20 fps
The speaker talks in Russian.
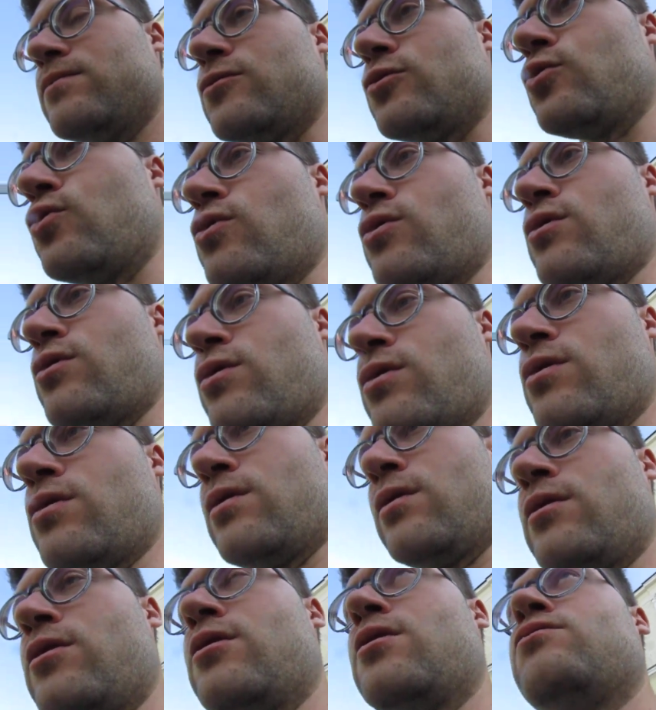Но ну,
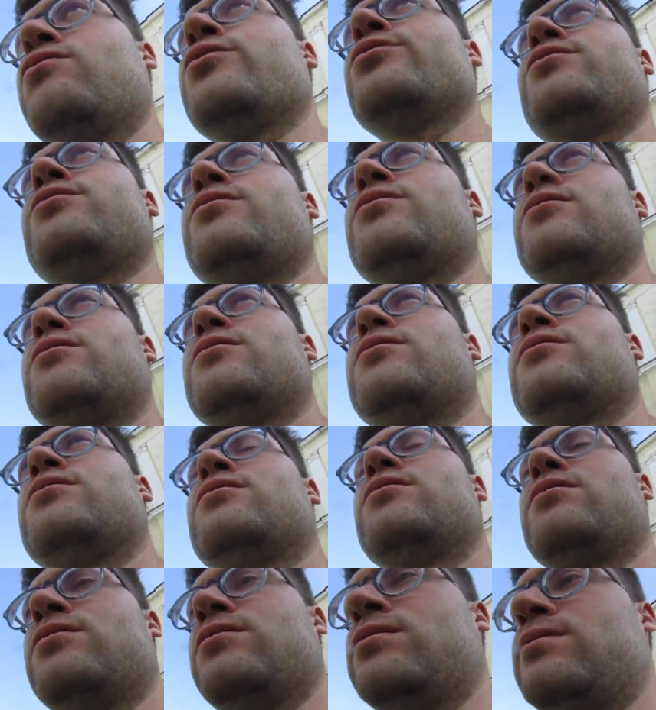а вот
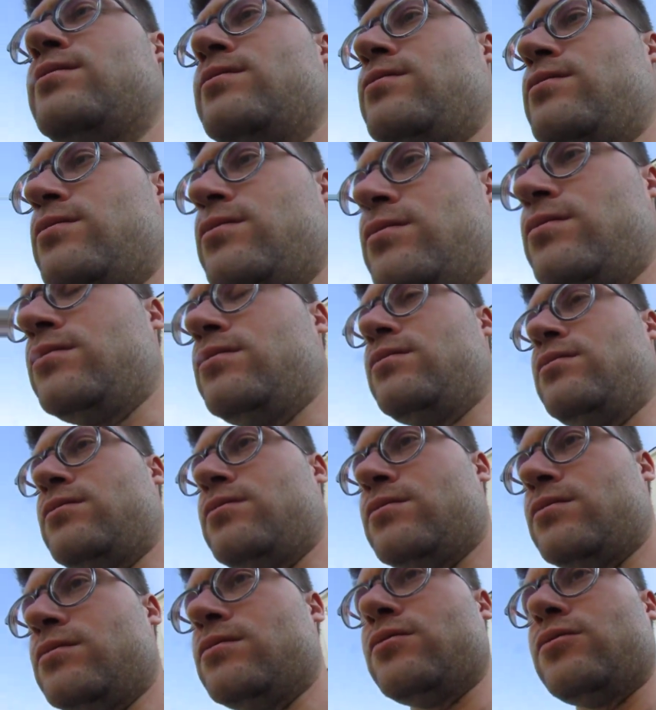э,
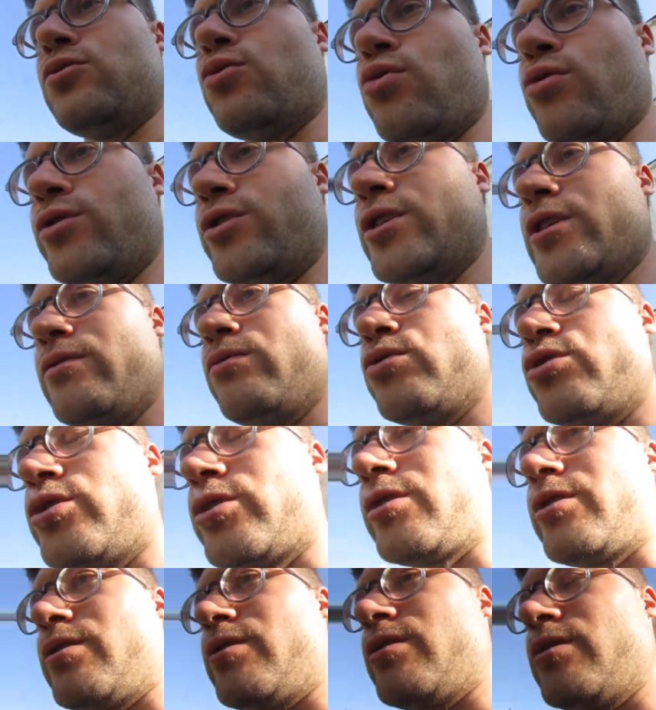друг
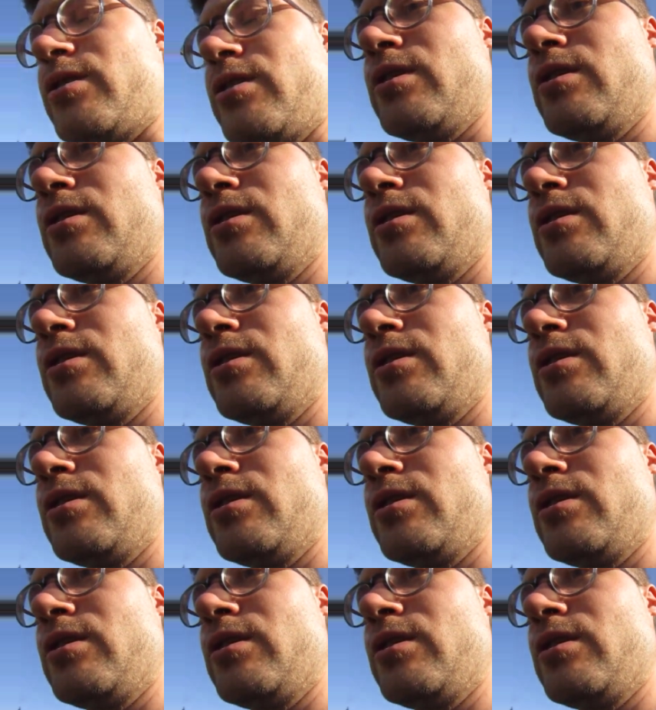девушек,